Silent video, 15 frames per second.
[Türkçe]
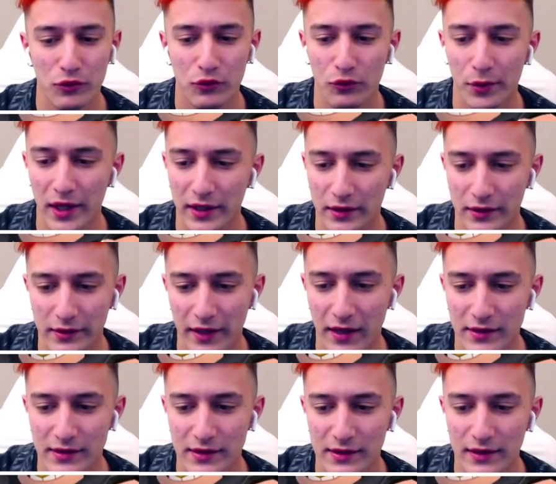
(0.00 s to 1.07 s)
kupalar.
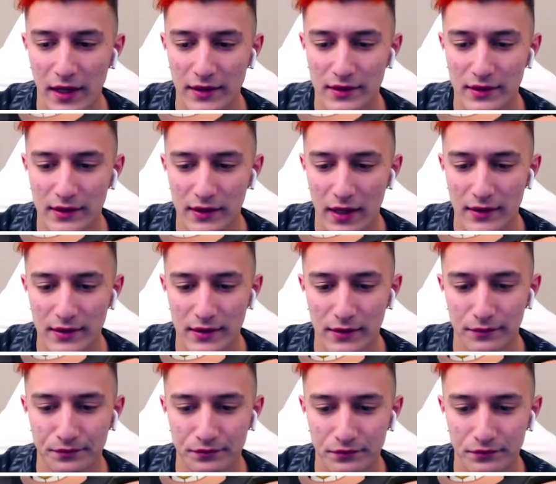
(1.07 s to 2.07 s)
Gelsin gelsin gelsin.